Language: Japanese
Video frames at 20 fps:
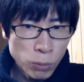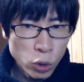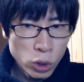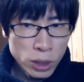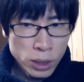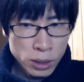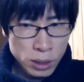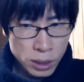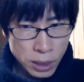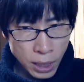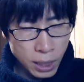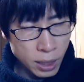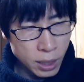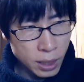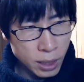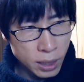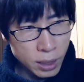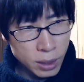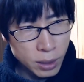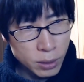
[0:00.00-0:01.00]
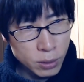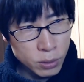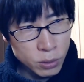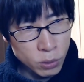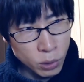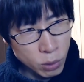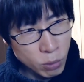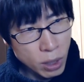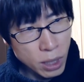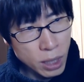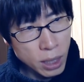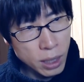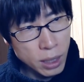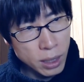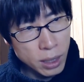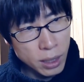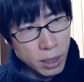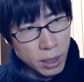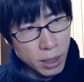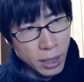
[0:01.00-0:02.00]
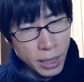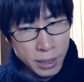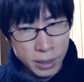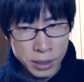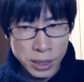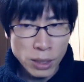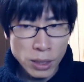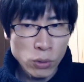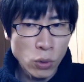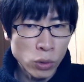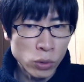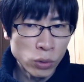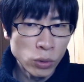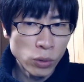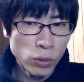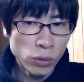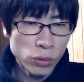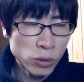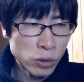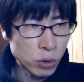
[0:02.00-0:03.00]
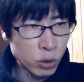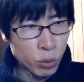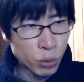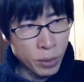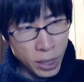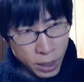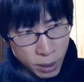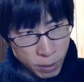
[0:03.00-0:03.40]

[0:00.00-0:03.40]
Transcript: ですが、それは敗戦国の宿命。